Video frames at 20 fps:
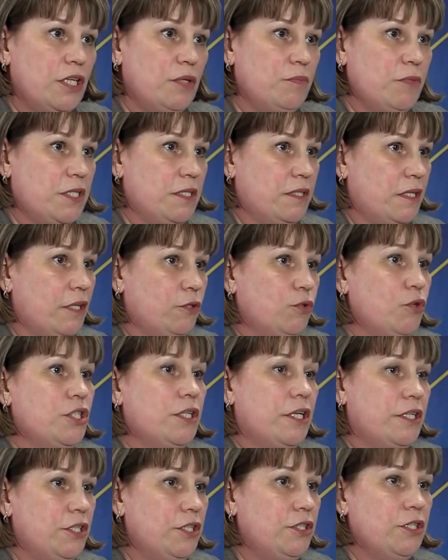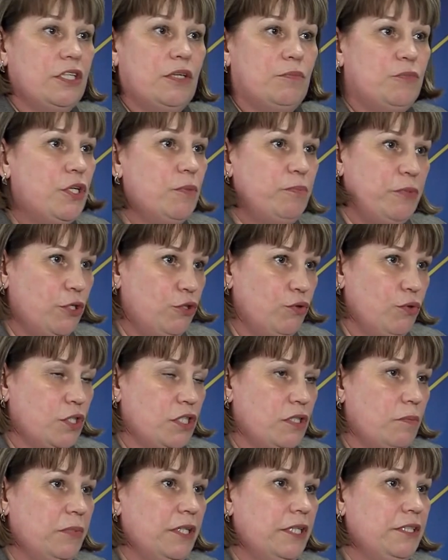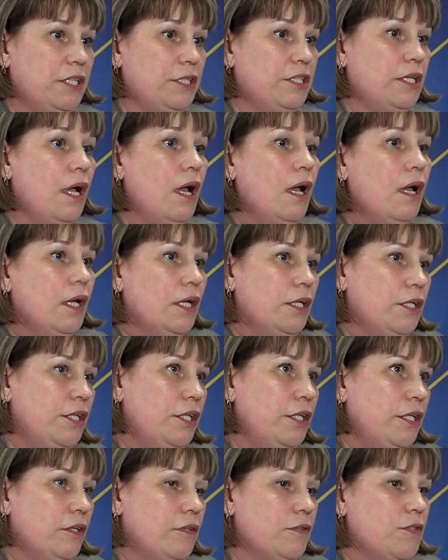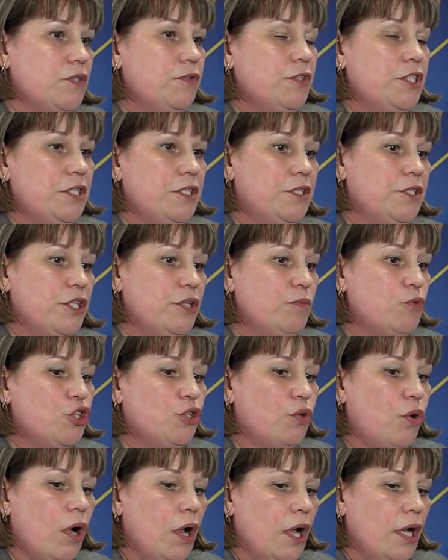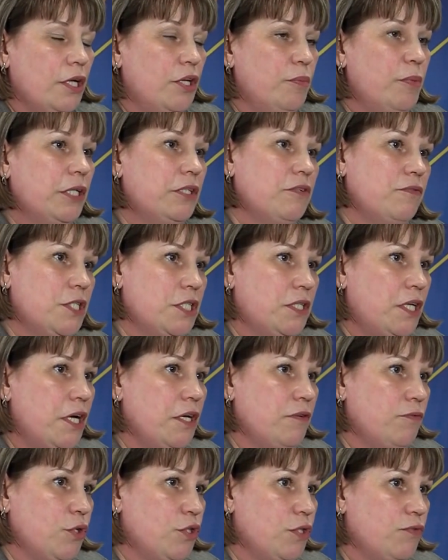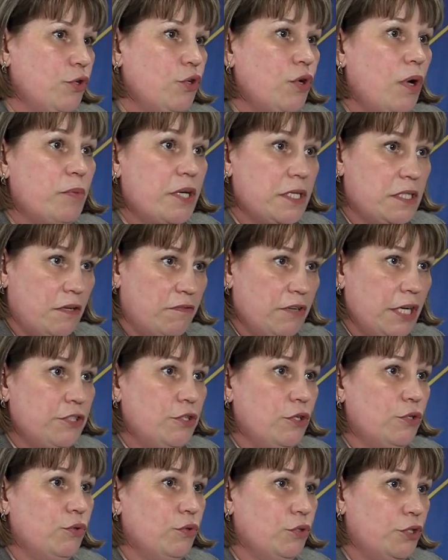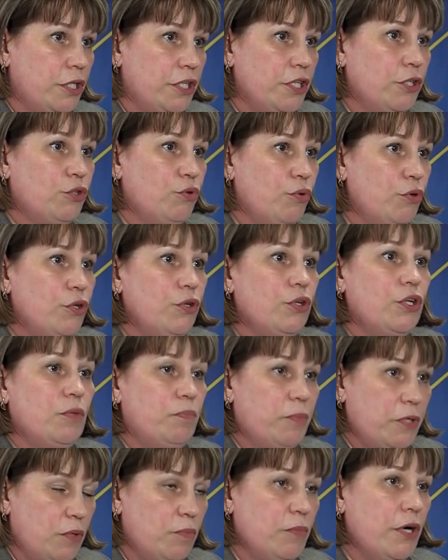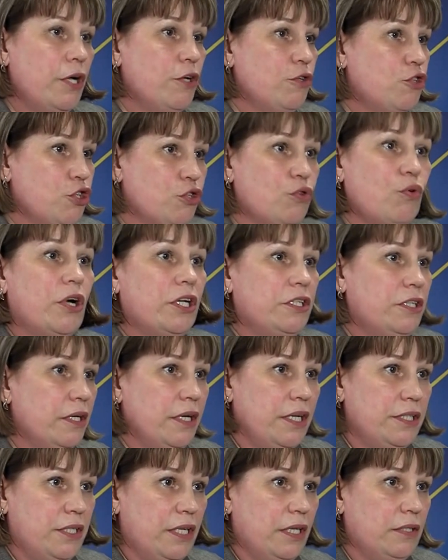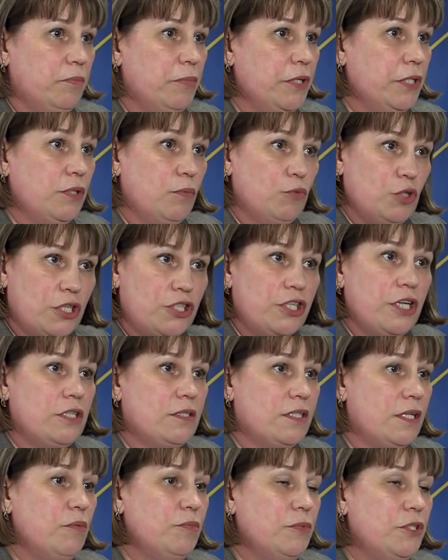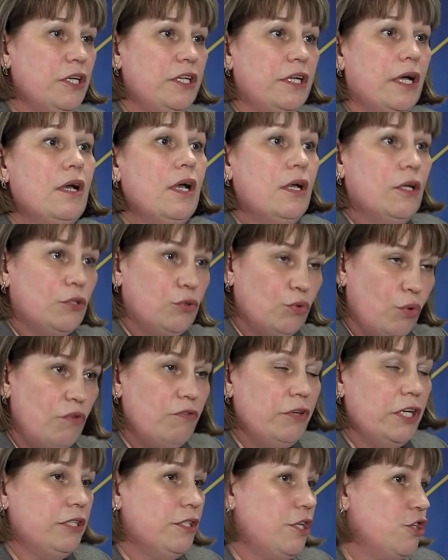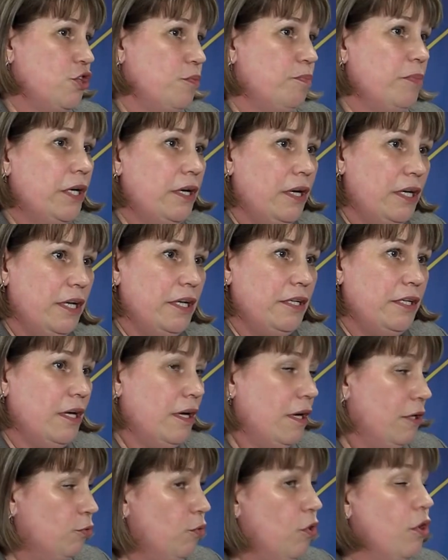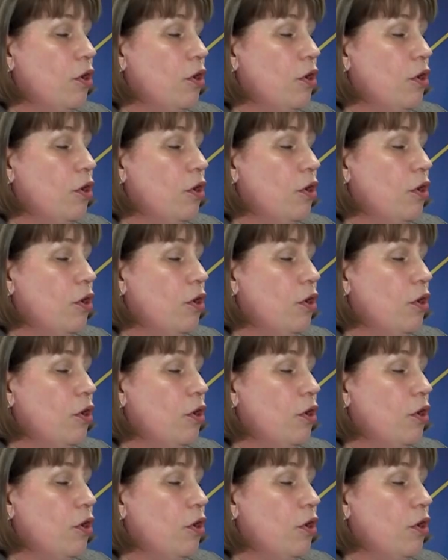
места, то есть родителям не придется платить. И в связи с тем, что ребята выстраивают свою образовательную траекторию и понимают, что они хотят. Поэтому на самом деле новое наше поколение, оно